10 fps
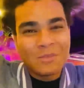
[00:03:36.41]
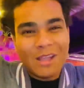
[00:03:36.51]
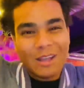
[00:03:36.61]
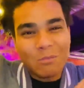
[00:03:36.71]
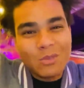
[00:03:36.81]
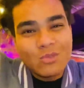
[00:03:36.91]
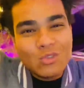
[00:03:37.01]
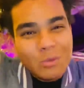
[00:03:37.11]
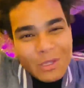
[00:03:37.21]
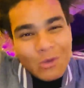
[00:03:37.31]
अगर बीस
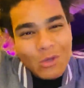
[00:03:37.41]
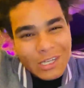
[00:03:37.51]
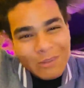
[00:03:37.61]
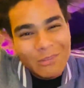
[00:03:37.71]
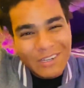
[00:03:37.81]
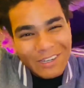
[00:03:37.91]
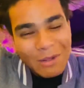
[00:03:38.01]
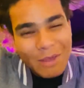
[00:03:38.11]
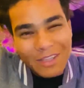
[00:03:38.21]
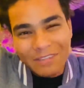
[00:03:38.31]
रुपए की रोटी मिल रही ना
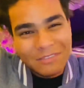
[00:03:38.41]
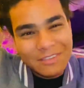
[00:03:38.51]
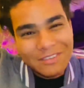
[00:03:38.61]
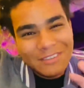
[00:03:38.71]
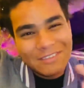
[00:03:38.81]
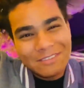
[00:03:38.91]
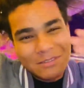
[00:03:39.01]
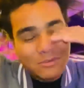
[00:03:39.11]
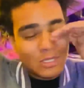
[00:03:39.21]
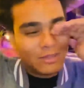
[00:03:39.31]
भाई
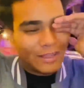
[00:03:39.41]
चलता